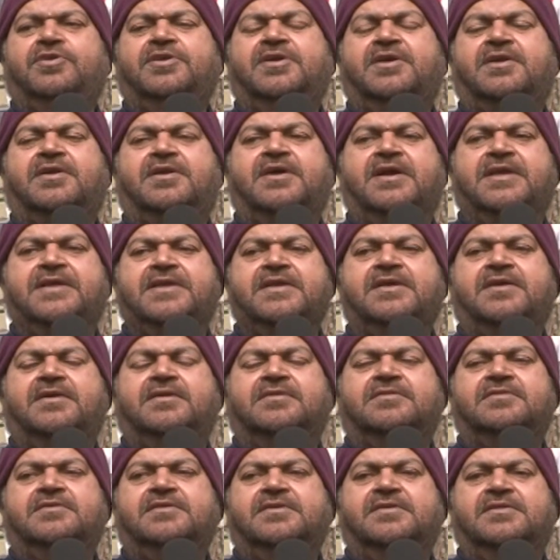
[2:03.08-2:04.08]
हुई है गाइयाँ
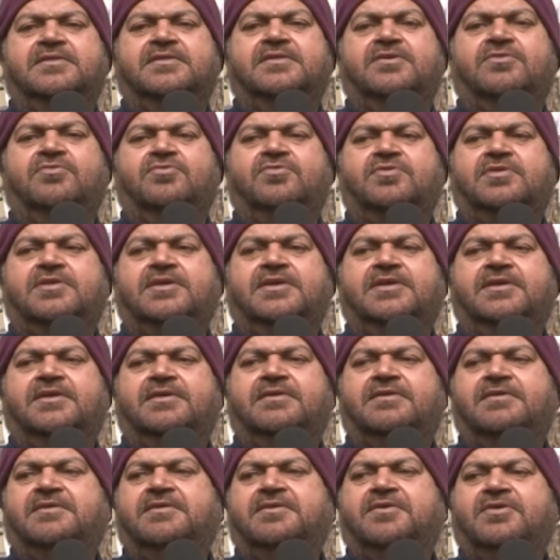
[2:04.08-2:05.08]
आती अंदर उसके
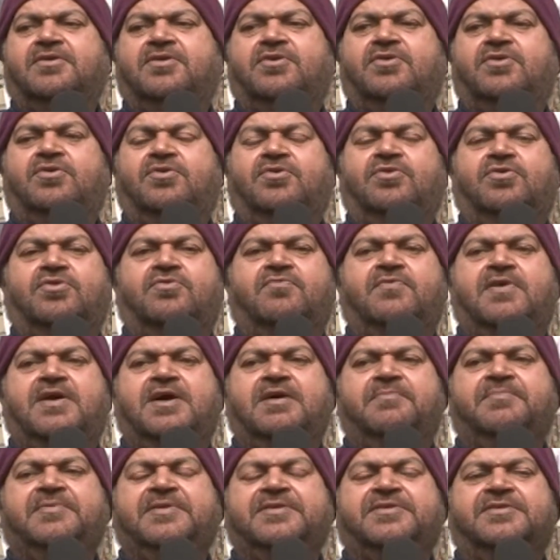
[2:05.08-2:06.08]
और
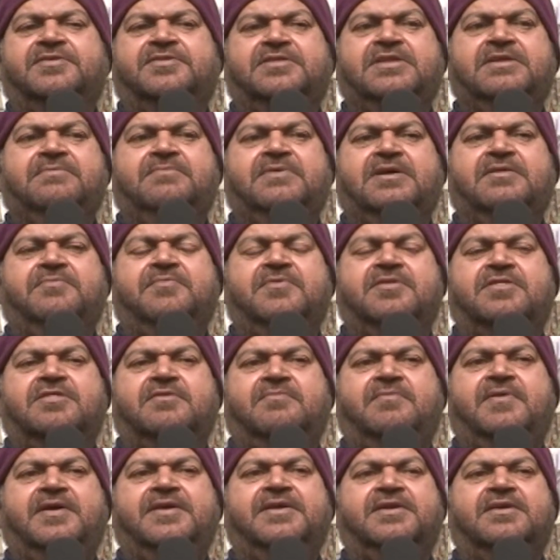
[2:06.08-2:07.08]
वहाँ पे जितनी बार भी
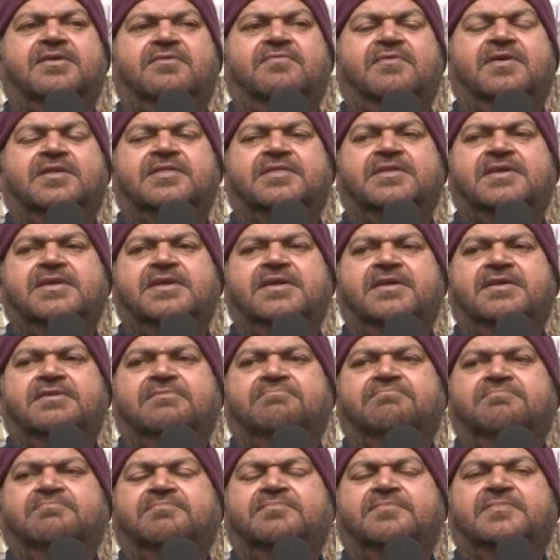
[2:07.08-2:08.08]
सफाई करवाते हैं
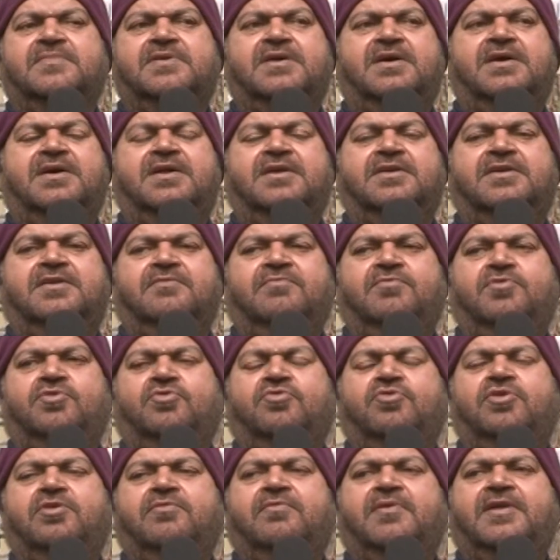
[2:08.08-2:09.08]
आर
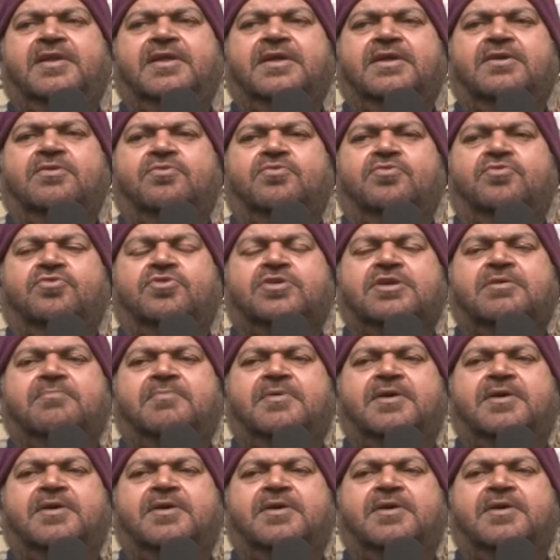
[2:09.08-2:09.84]
डब्ल्यू ए वाले उसके